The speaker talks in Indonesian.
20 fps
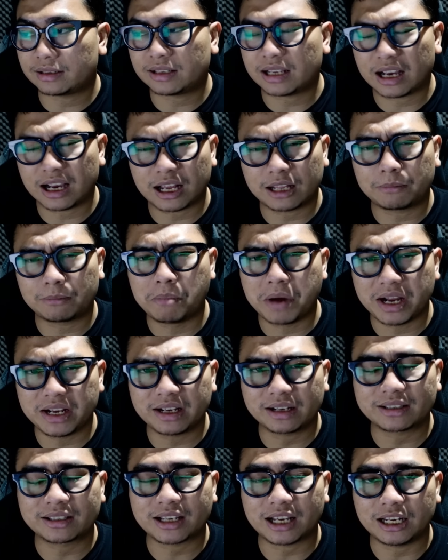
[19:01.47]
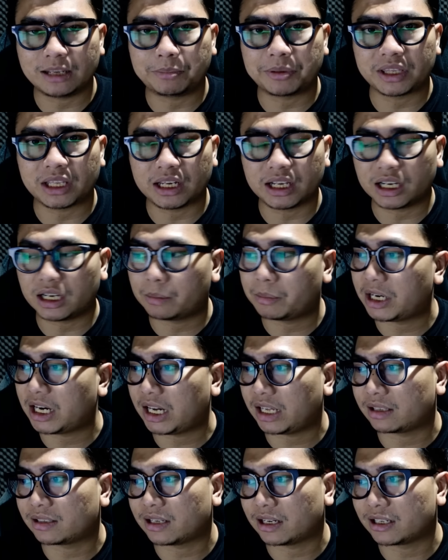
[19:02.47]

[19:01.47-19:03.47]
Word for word: sangat banyak sekali pertandingan yang menarik.